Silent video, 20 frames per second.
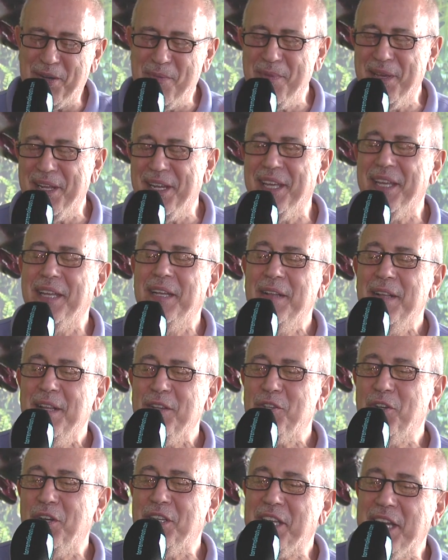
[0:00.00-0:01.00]
conviene,
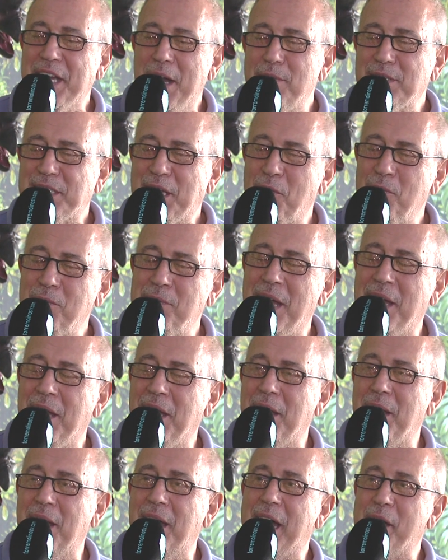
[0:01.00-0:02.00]
donde tengamos
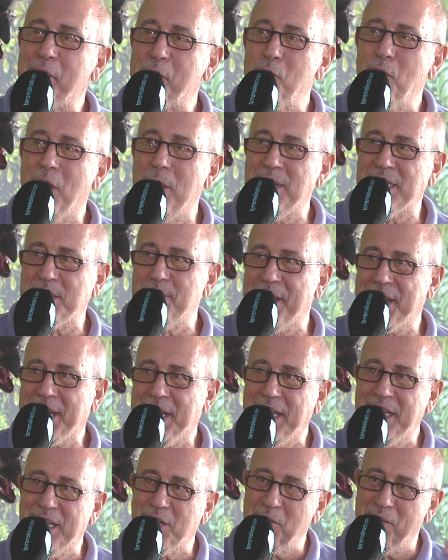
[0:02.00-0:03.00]
alguna arruga más
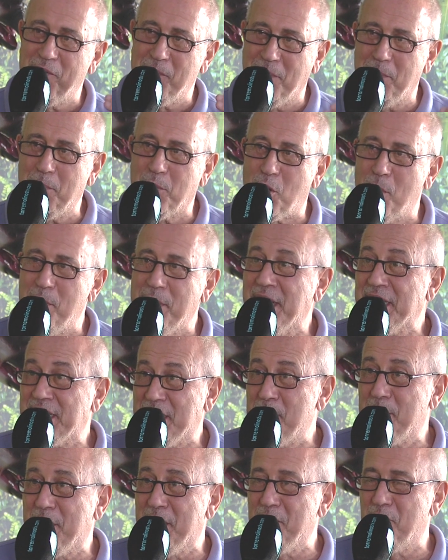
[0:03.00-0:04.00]
marcada, conviene
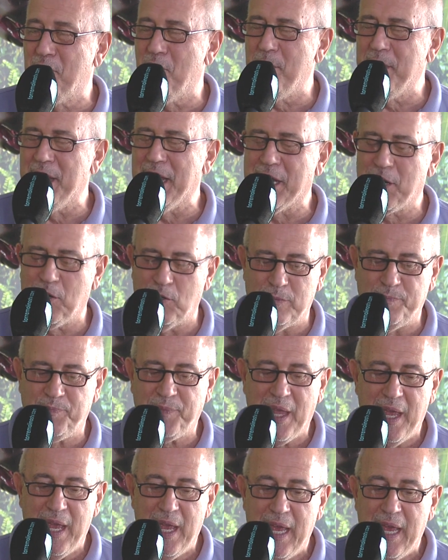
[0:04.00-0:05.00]
siempre difuminarlo.
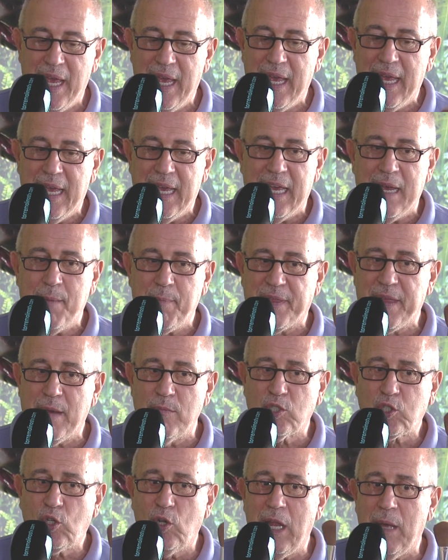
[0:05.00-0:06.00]

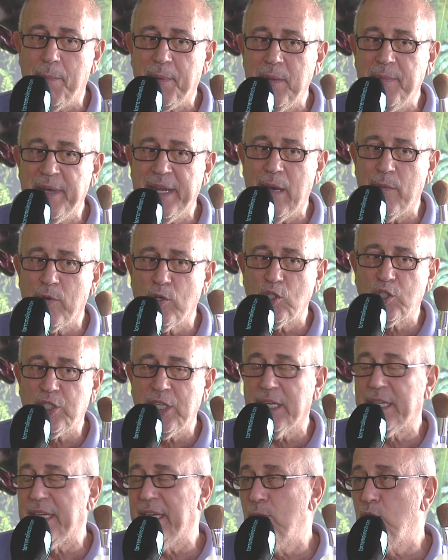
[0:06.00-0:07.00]
Empezamos con la primera
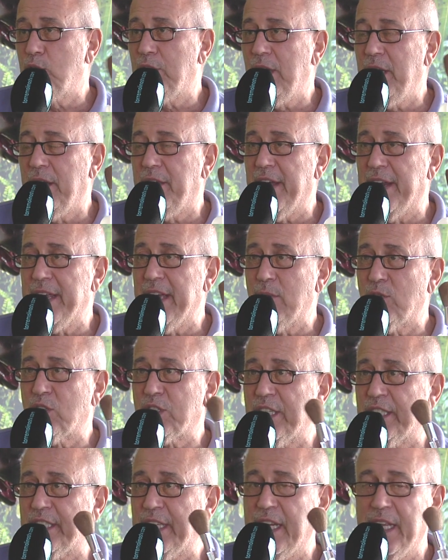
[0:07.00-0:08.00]
brocha que
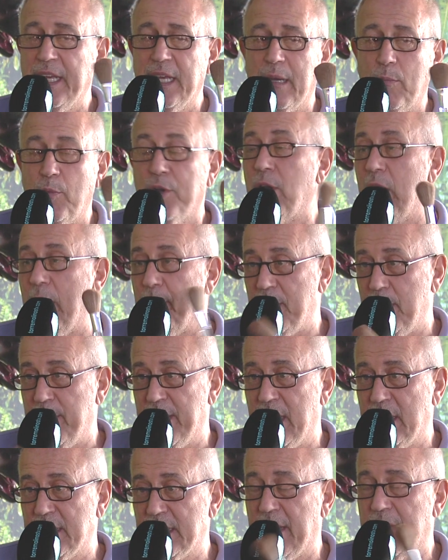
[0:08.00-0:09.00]
utilizaríamos, que sería, bueno, la
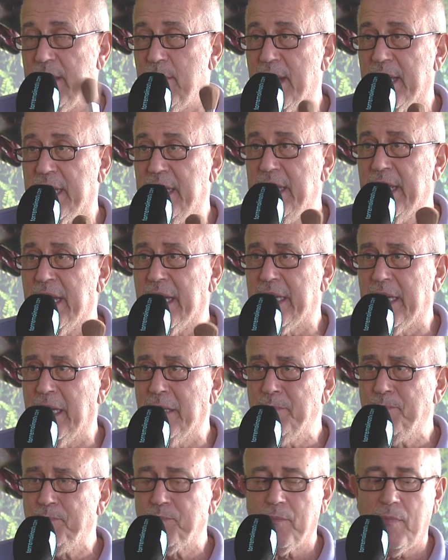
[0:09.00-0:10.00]
primera es la de
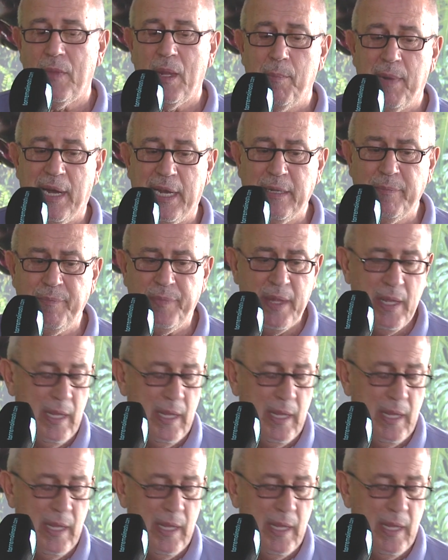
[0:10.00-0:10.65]
maquillaje, ¿vale?